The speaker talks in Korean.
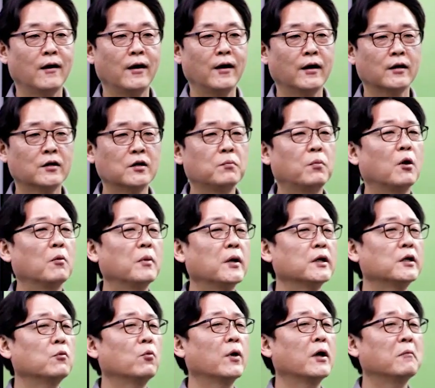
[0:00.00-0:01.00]
예, 그
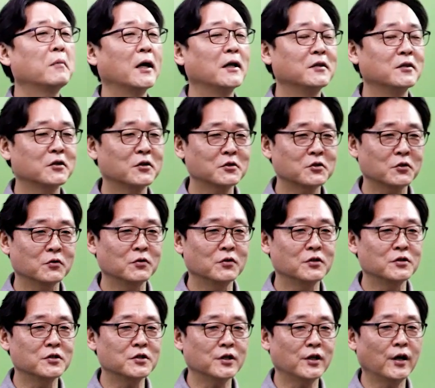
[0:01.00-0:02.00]
법안이 왜
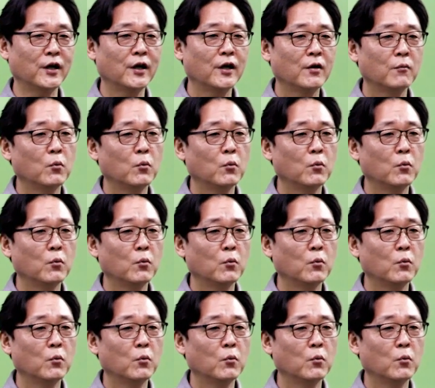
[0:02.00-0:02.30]
만들어졌는지,